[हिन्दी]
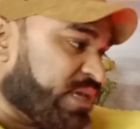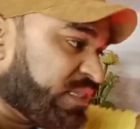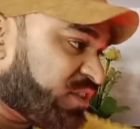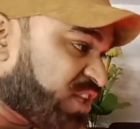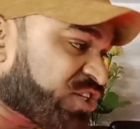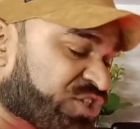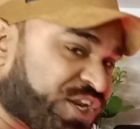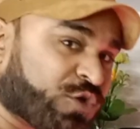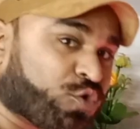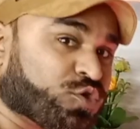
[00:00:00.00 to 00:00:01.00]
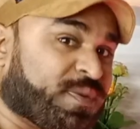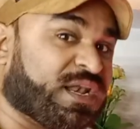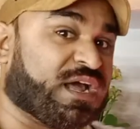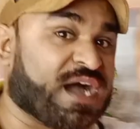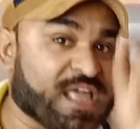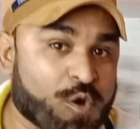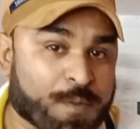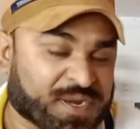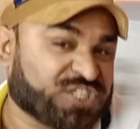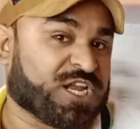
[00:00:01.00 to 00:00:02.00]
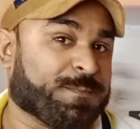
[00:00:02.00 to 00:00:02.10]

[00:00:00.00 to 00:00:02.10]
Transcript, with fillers: इन दस ट्रिक को जो मैं लगाया हूं अपने